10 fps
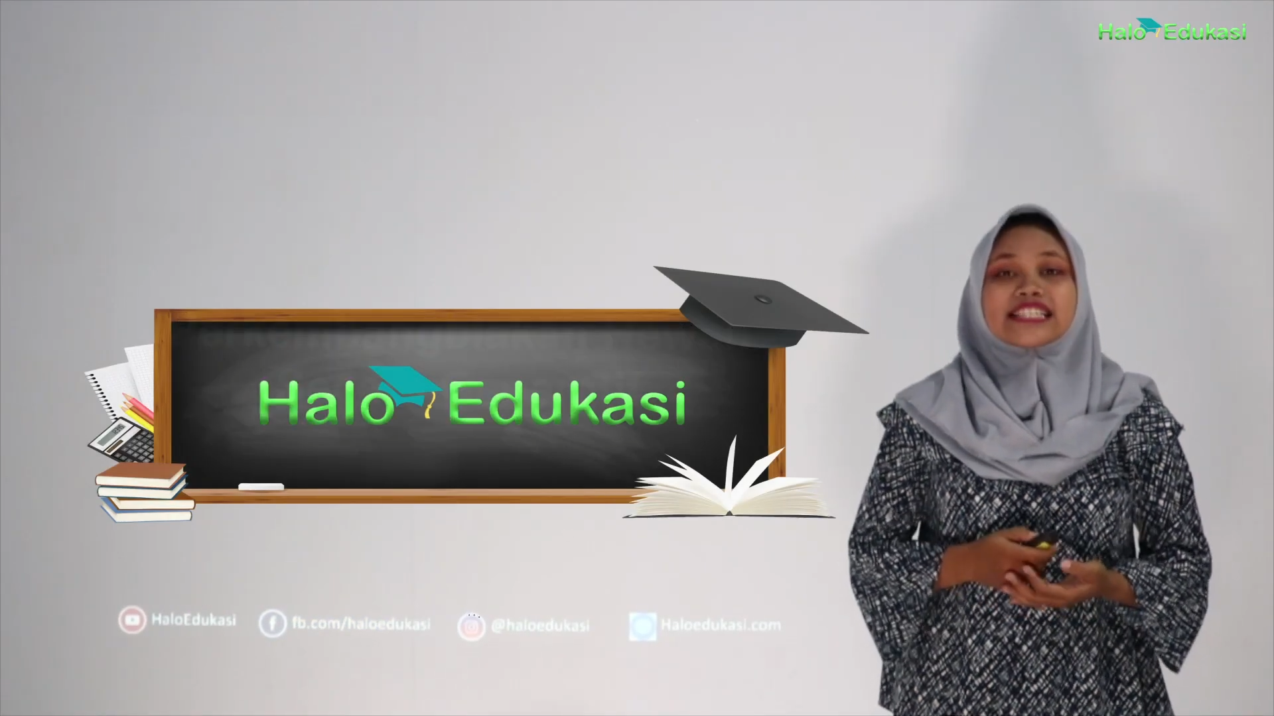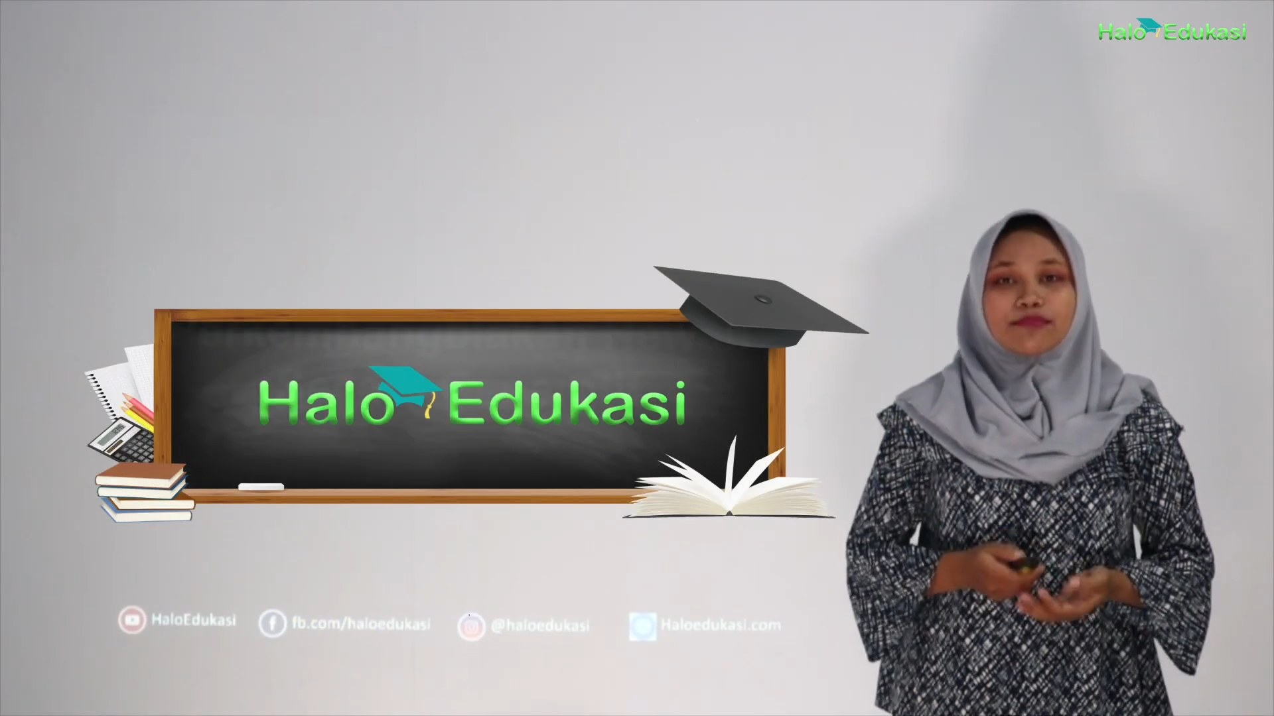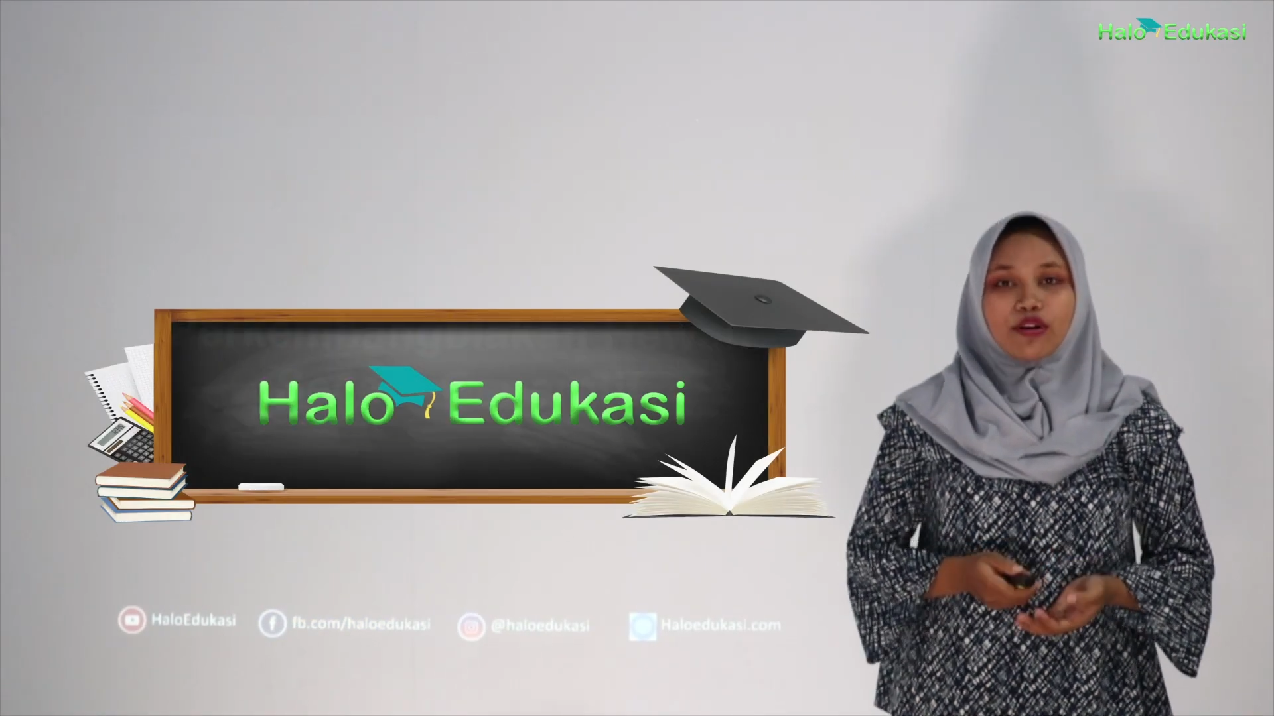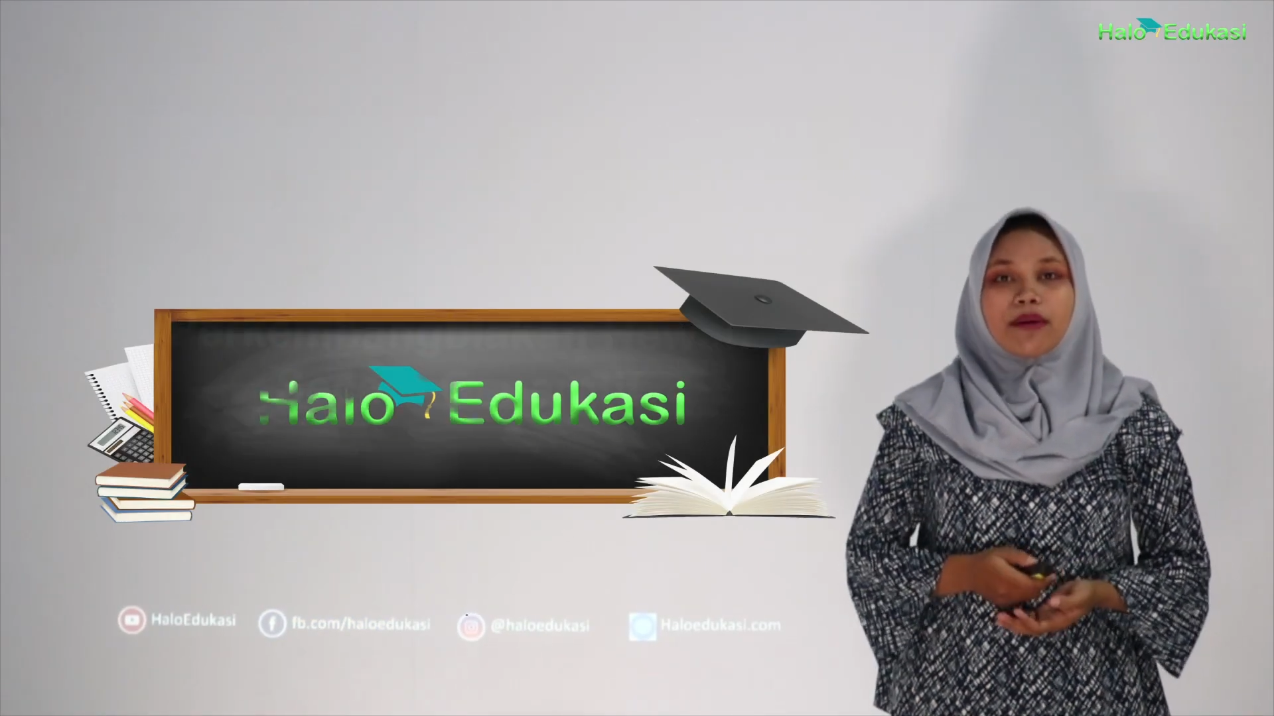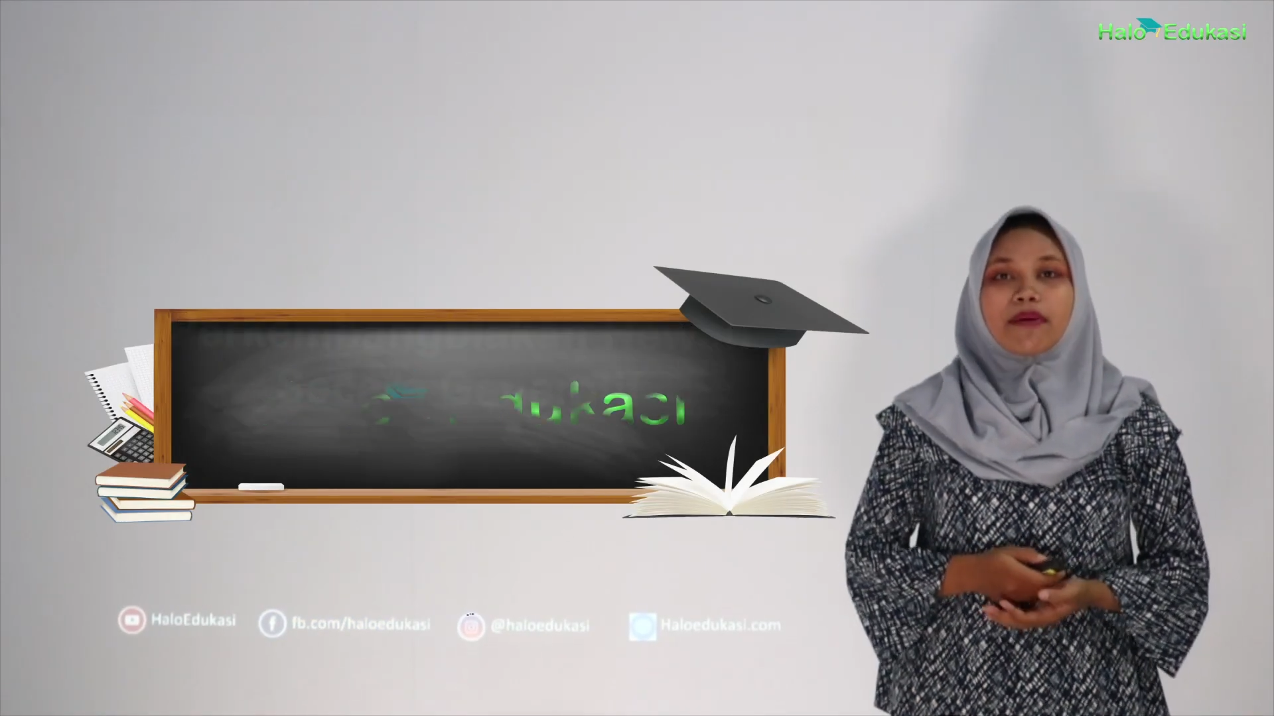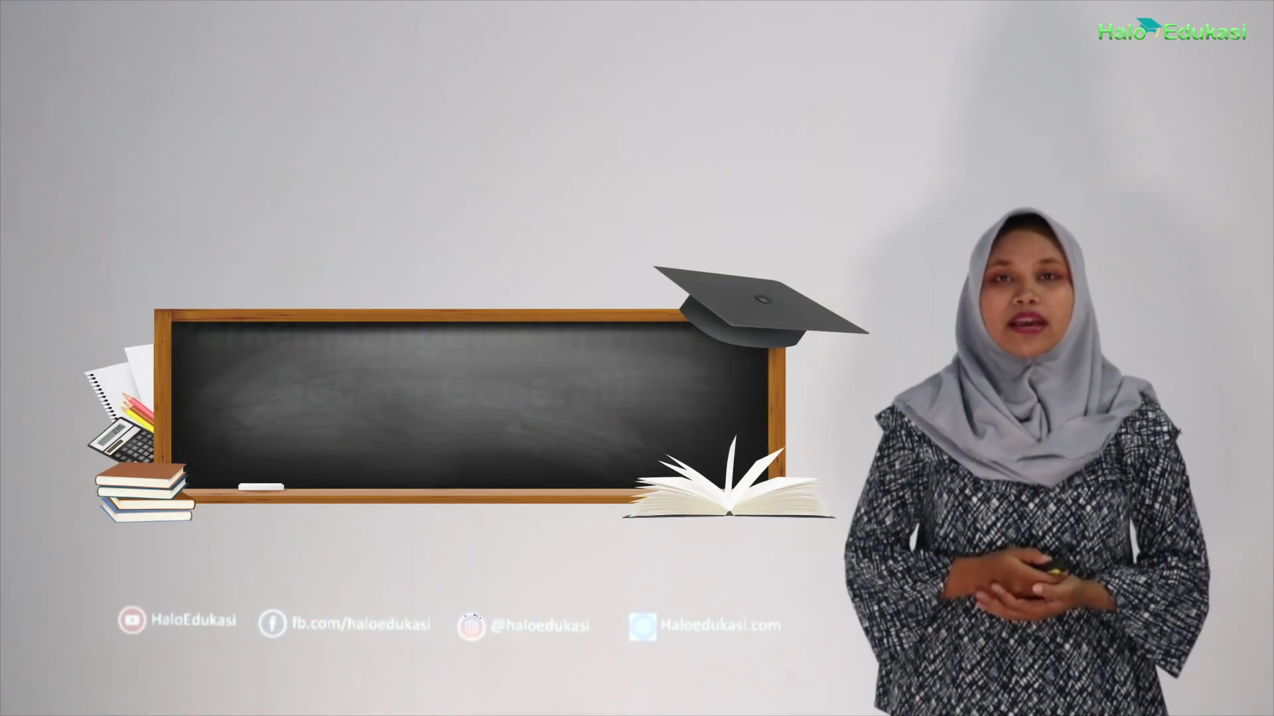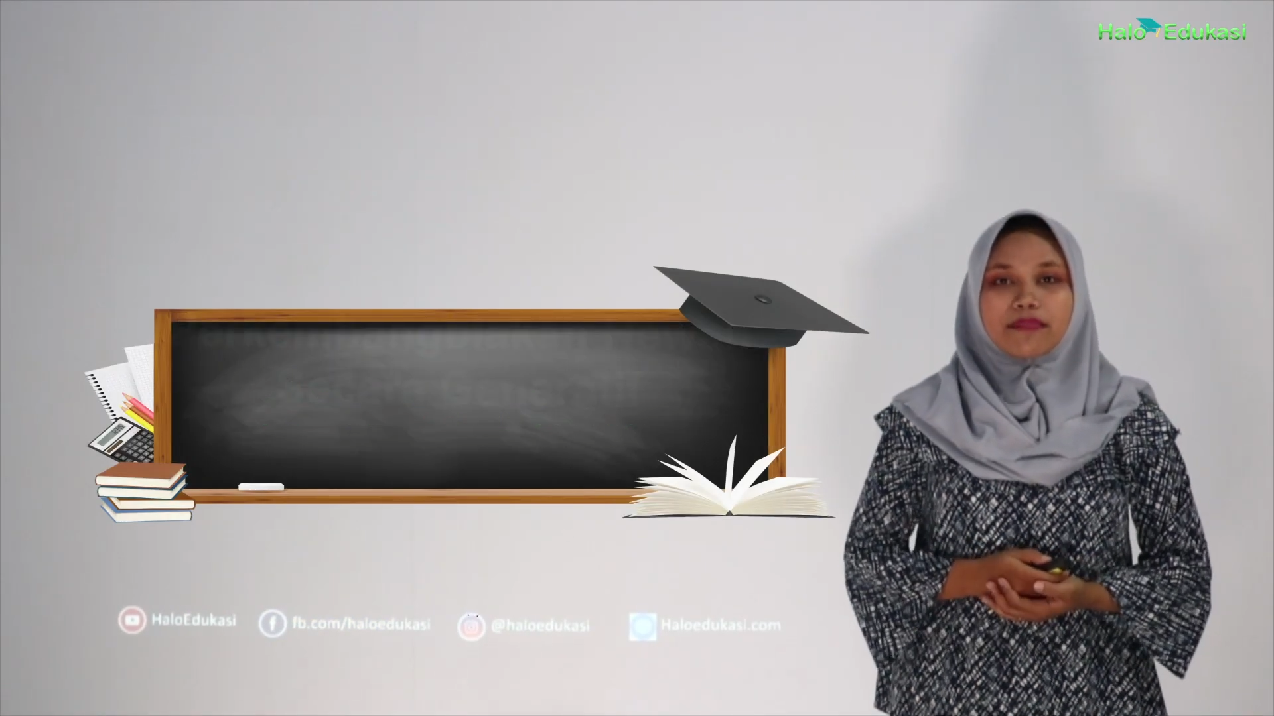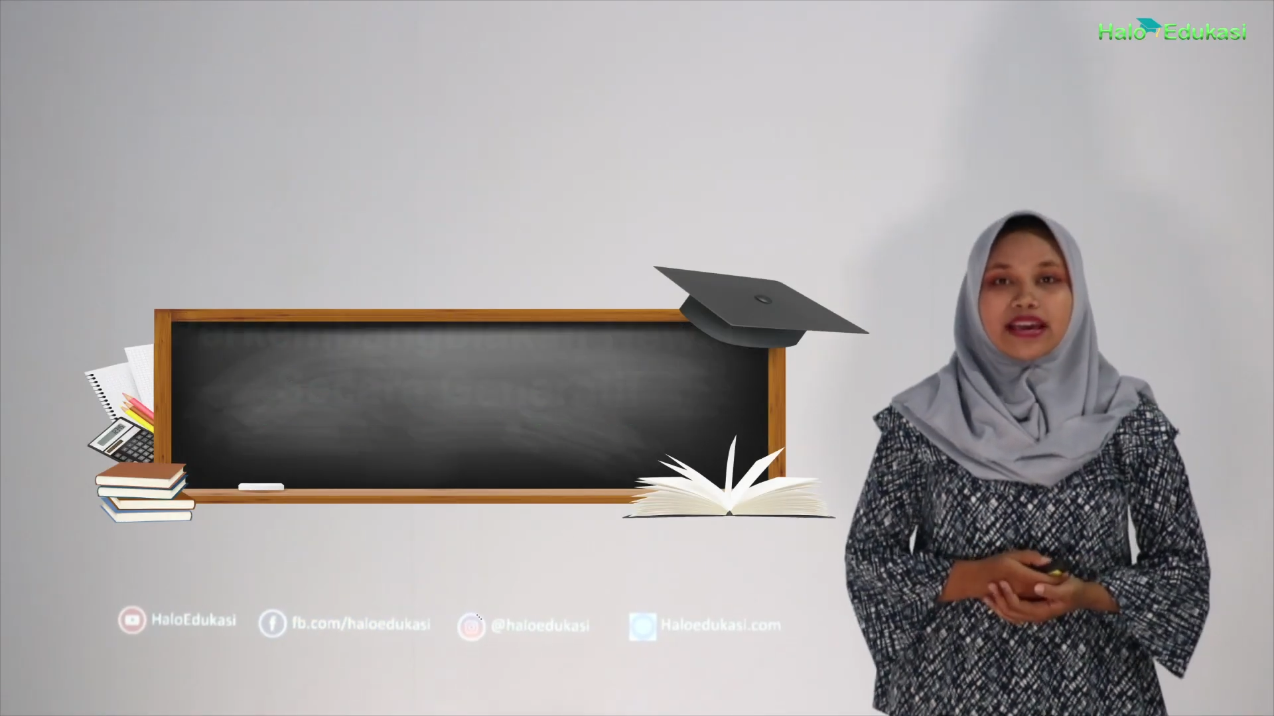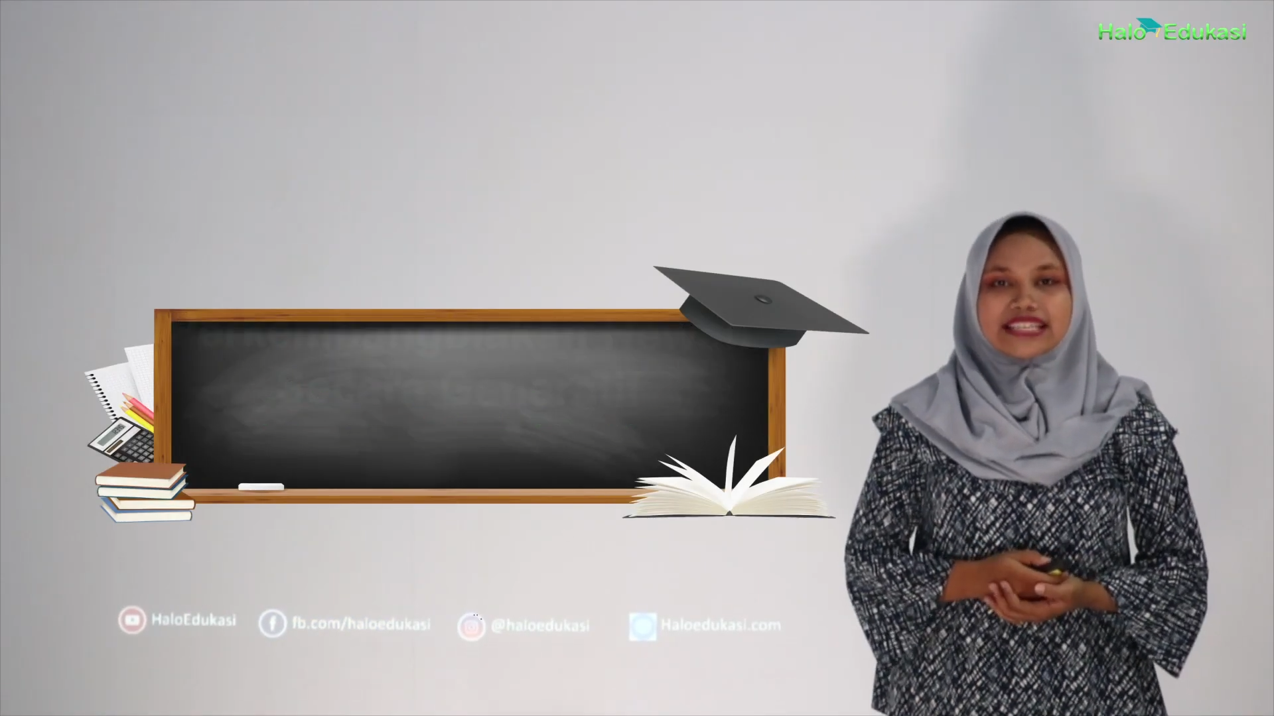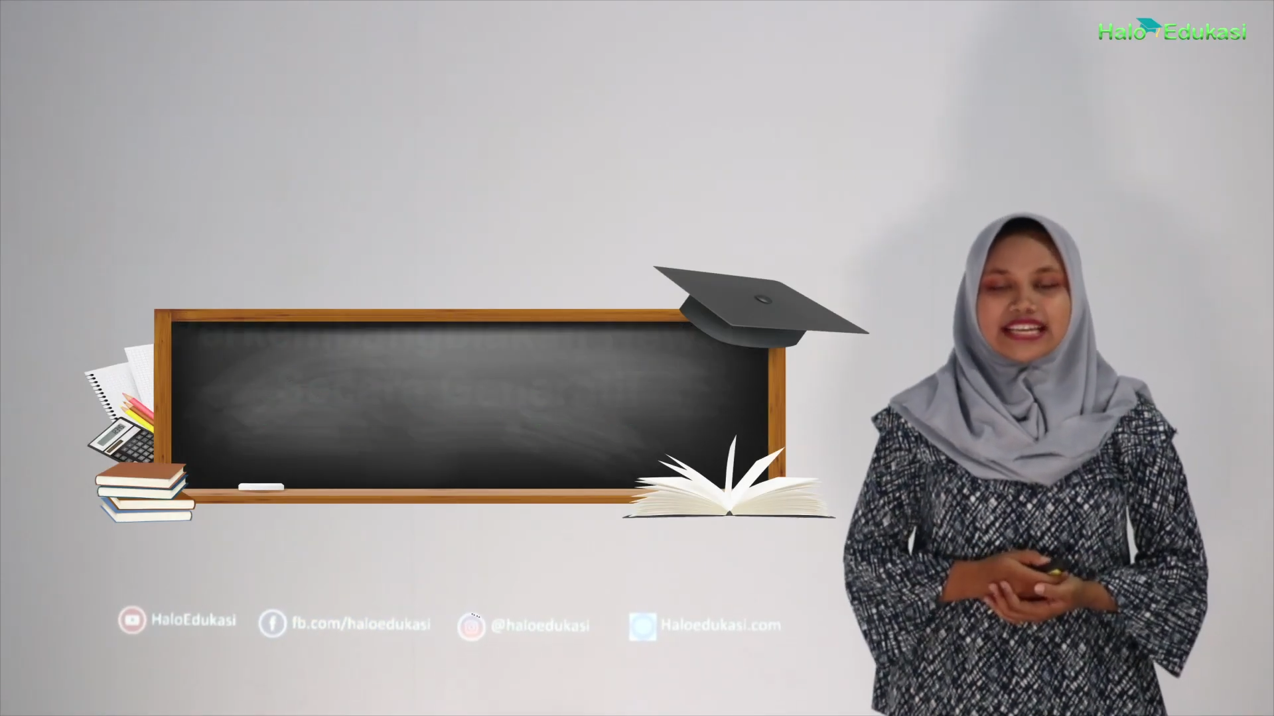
Semoga baik-baik